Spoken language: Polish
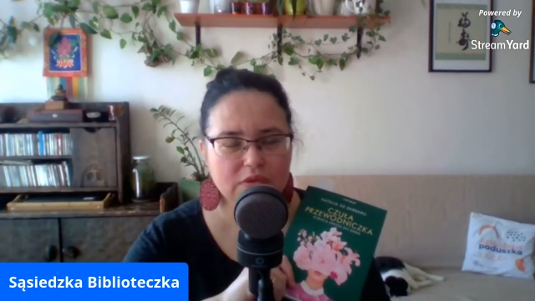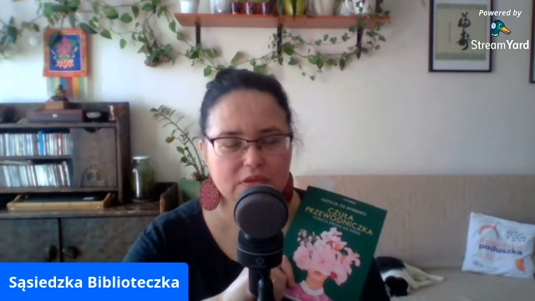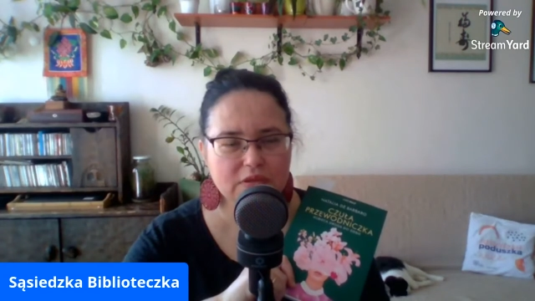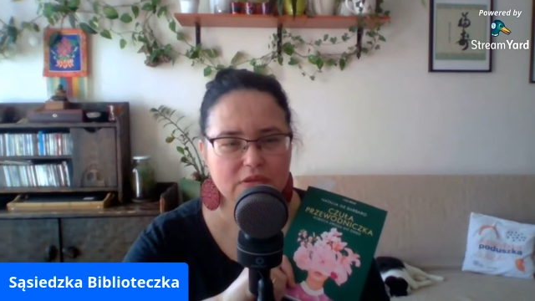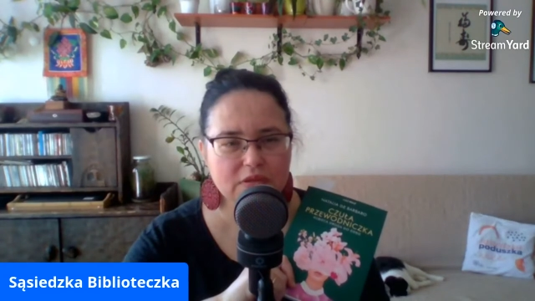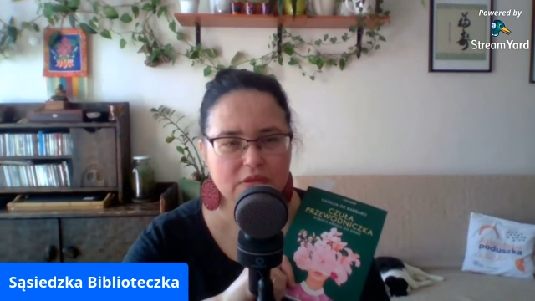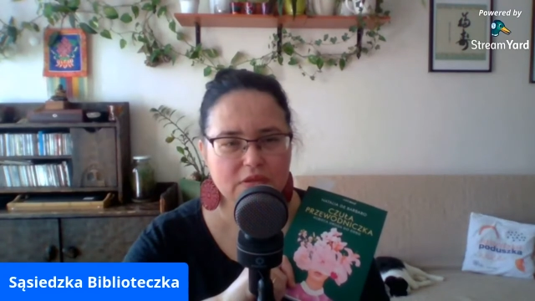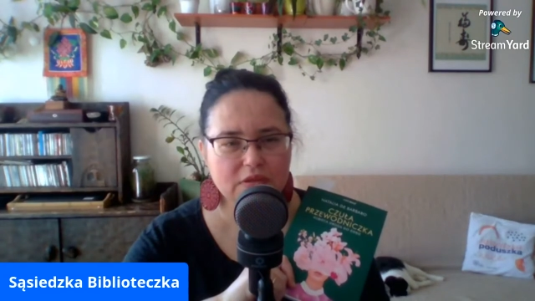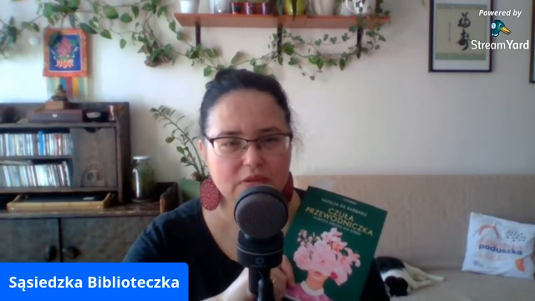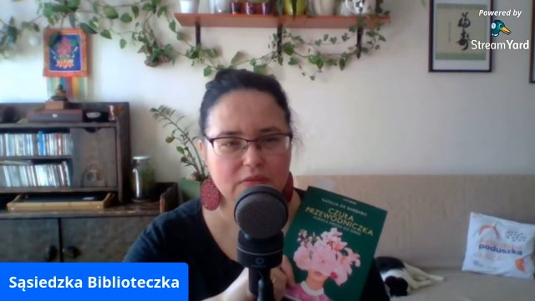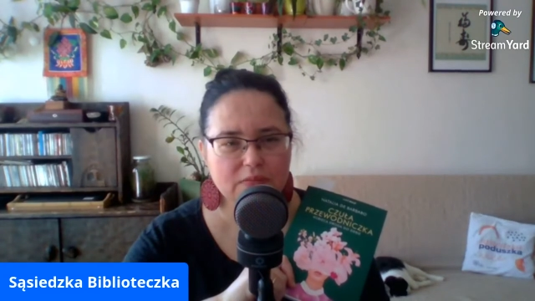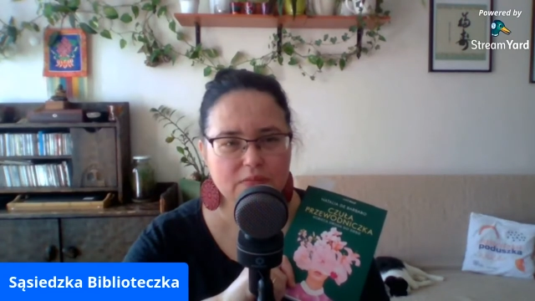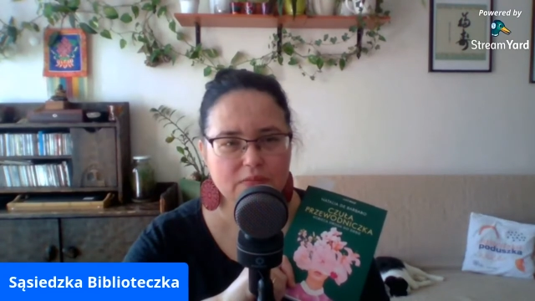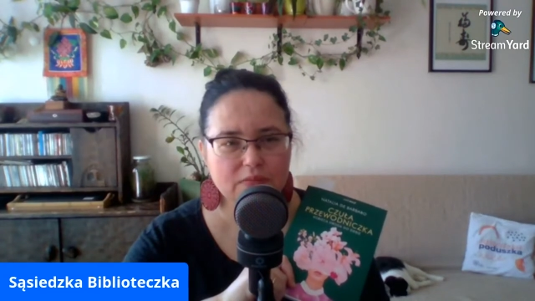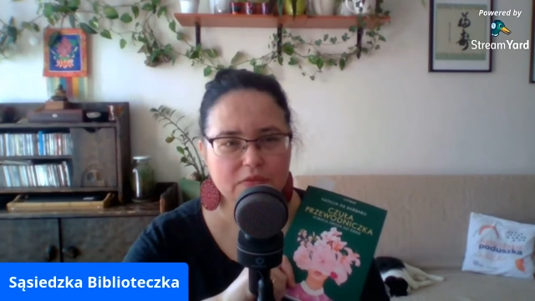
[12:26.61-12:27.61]
z
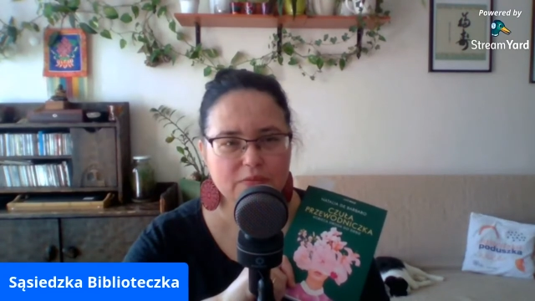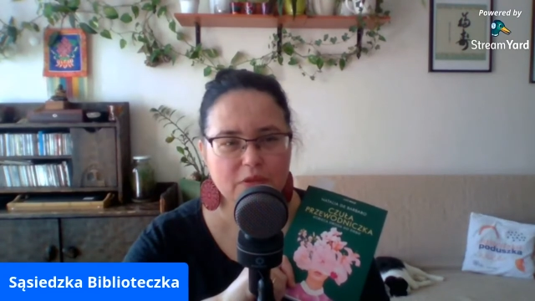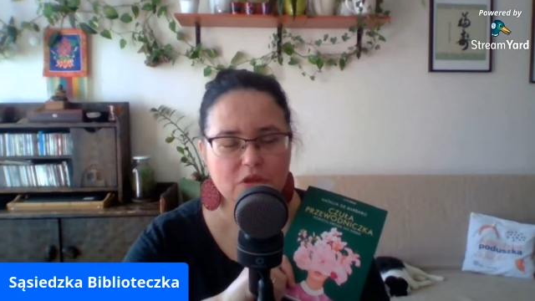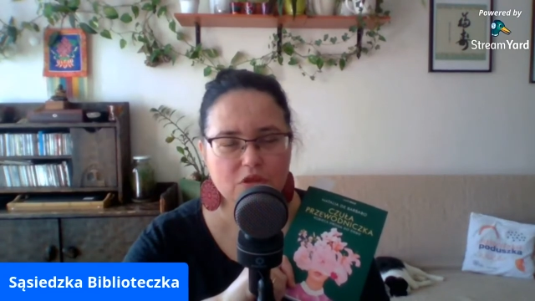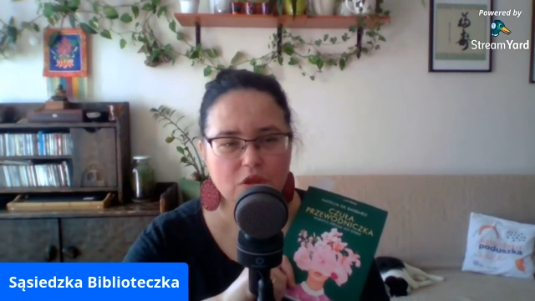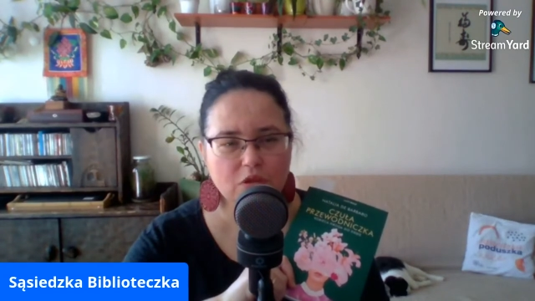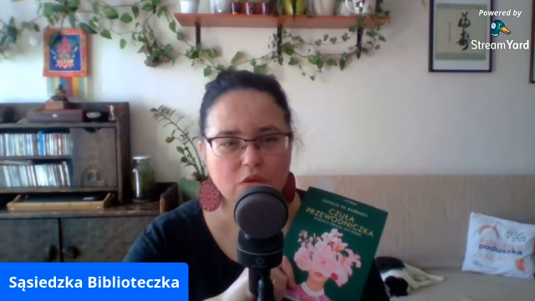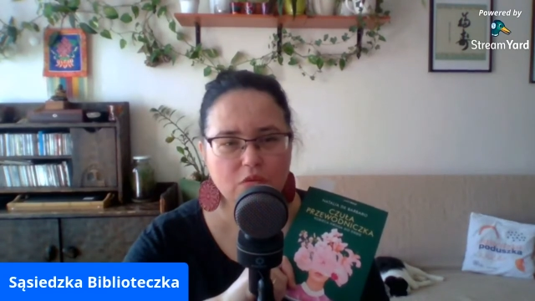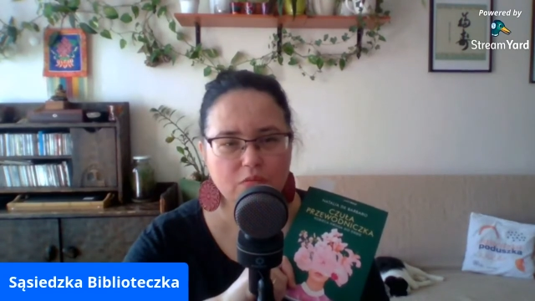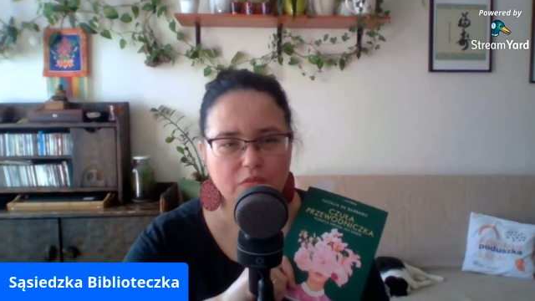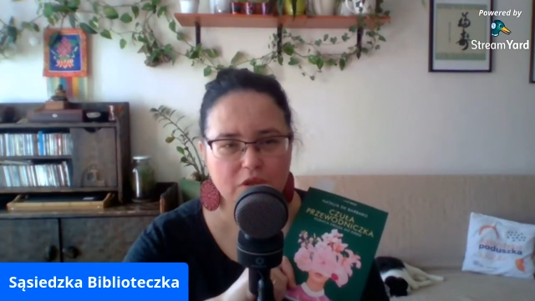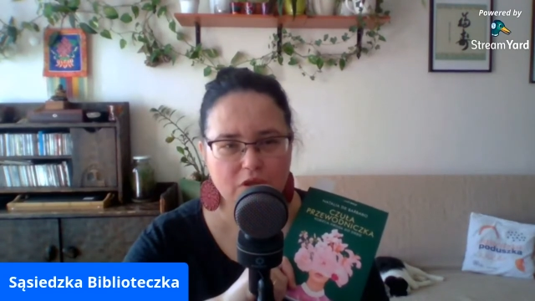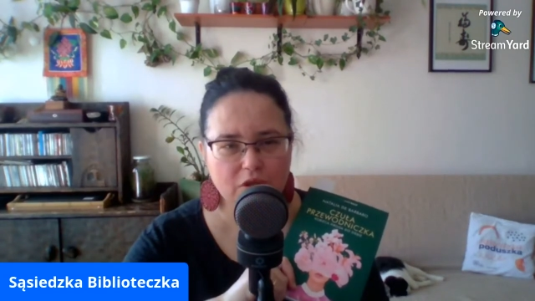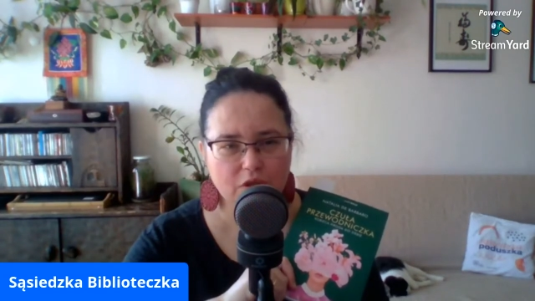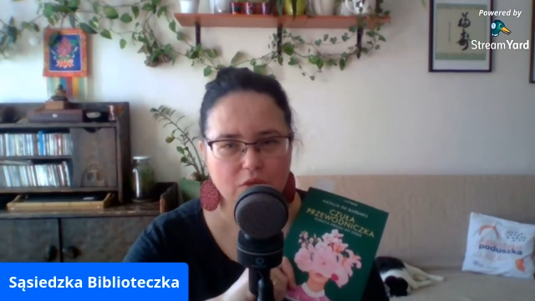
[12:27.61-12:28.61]
mm, zmęczoną
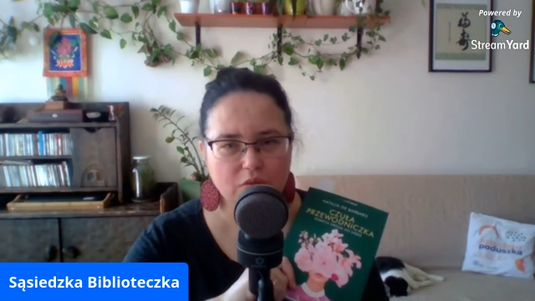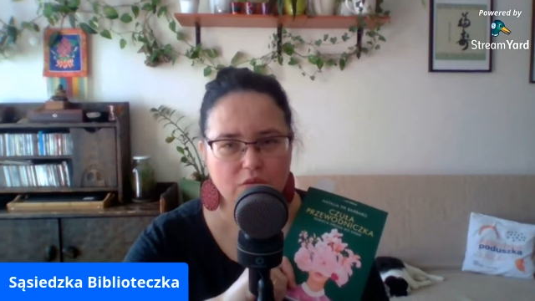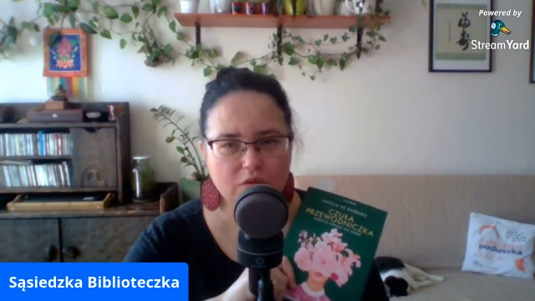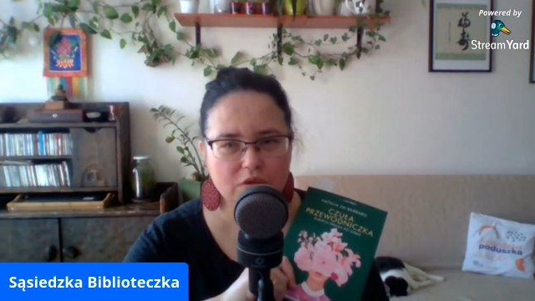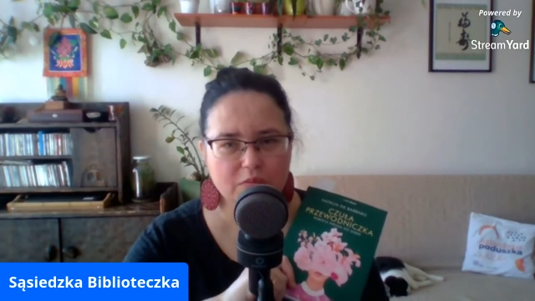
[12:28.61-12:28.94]
miną,